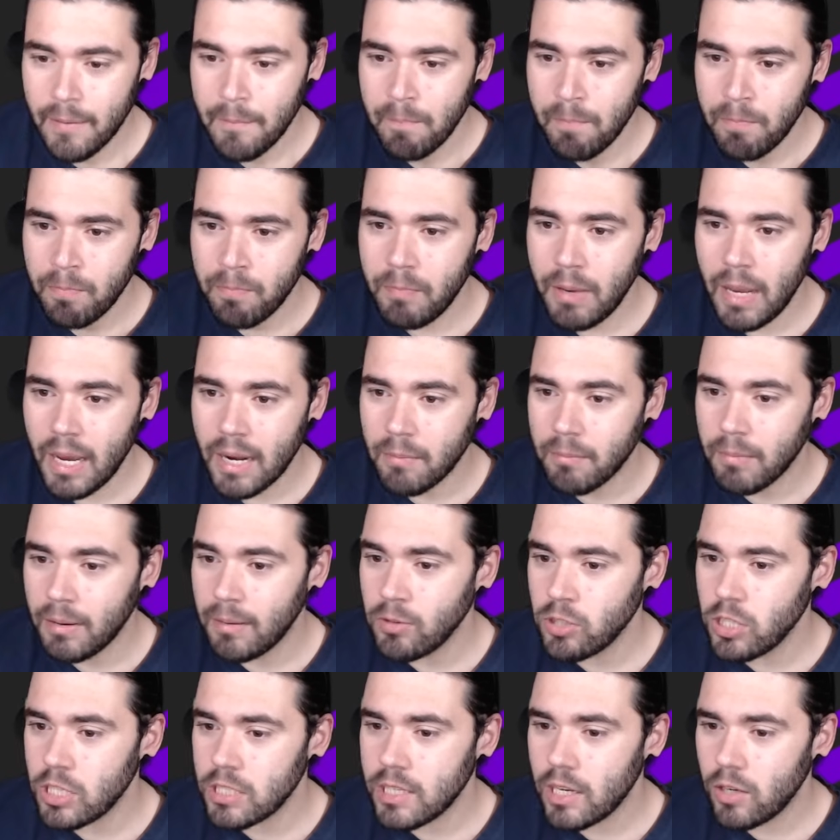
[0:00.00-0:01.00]
Bien,
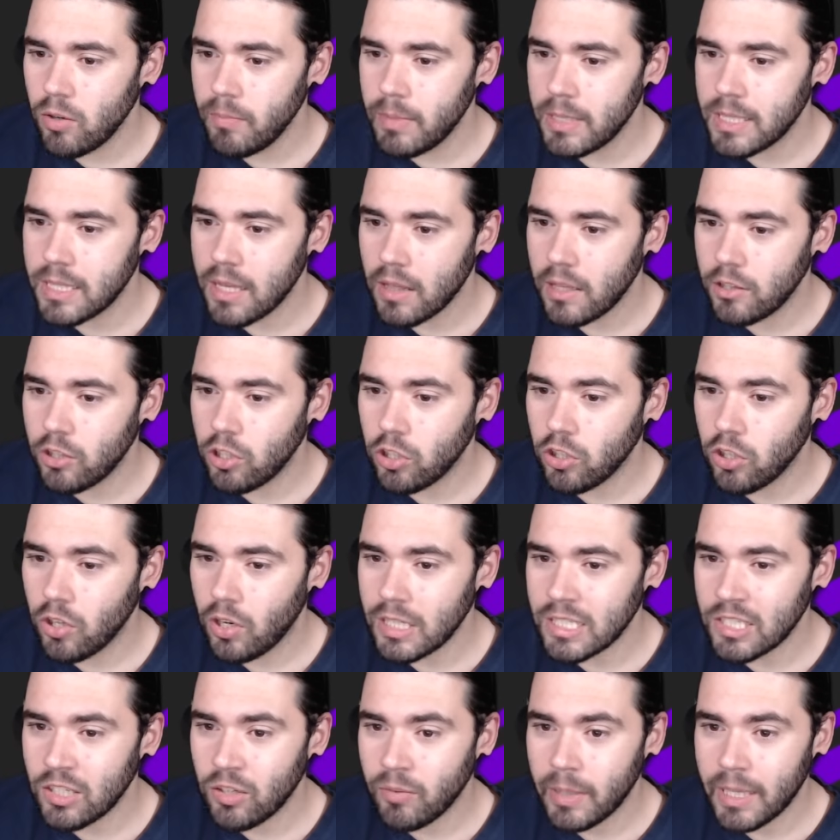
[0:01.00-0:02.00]
vamos a echar un vistacito a todas
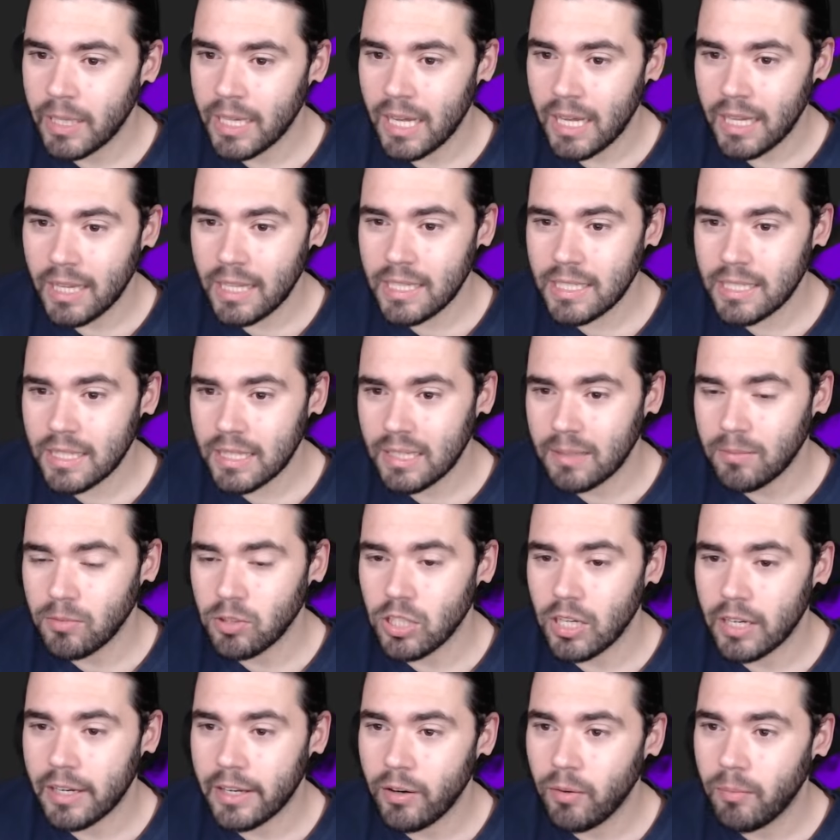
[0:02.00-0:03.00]
las novedades, tenemos
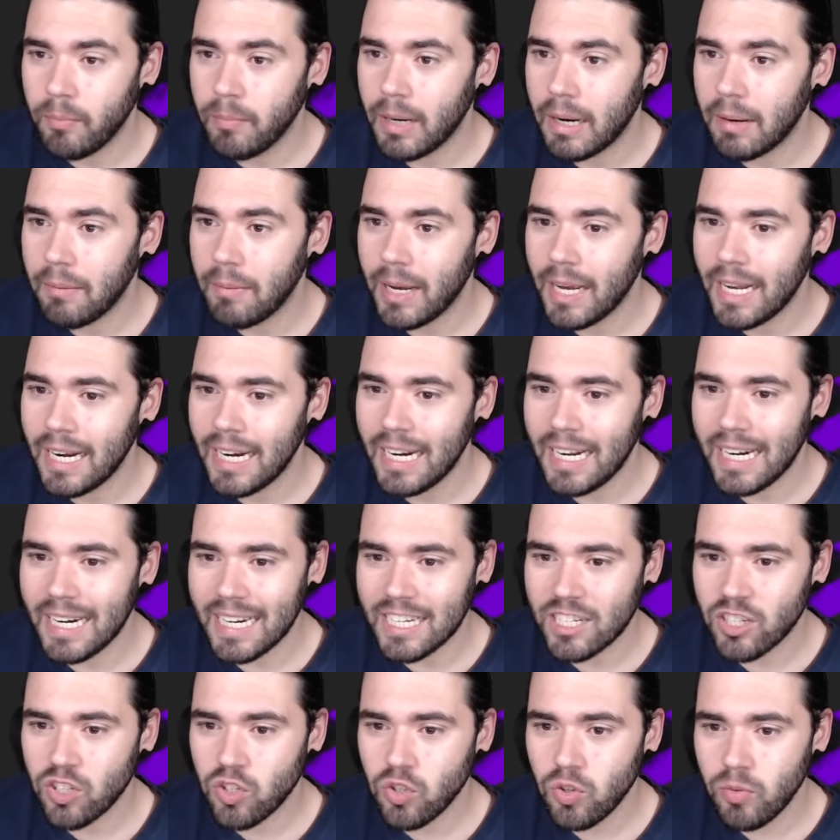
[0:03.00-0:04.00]
aquí un breve
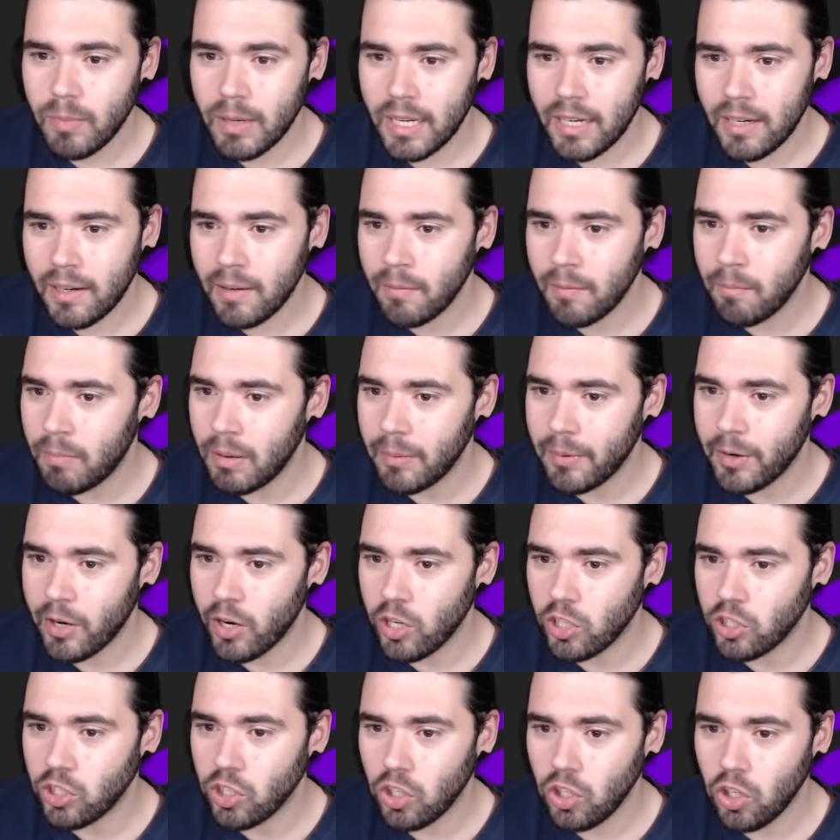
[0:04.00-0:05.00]
resumen, primero
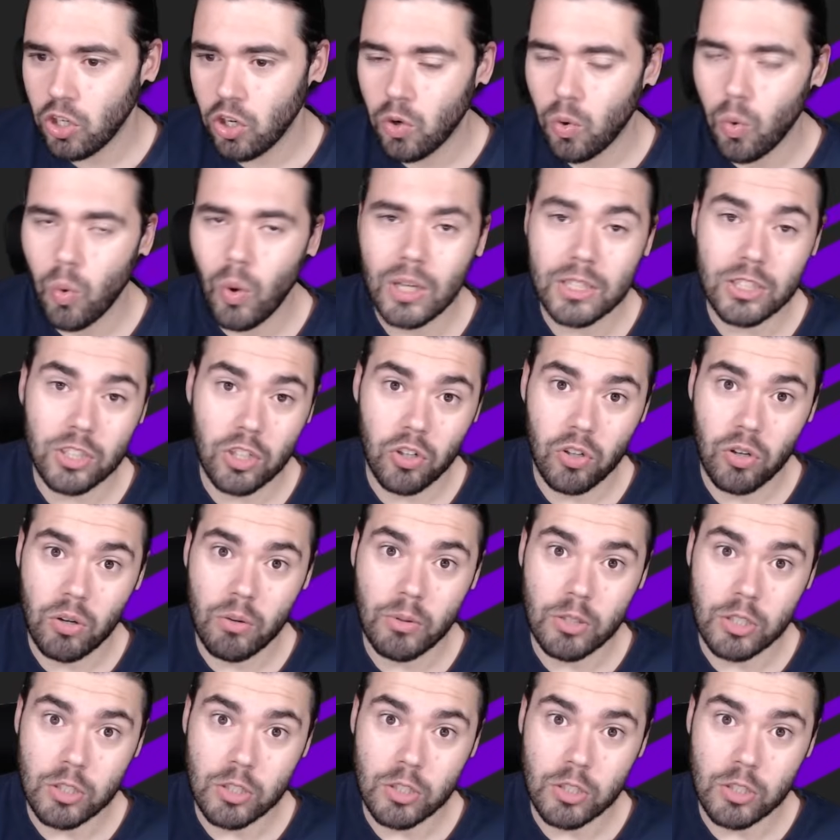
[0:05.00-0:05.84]
de todo, cuatro nuevos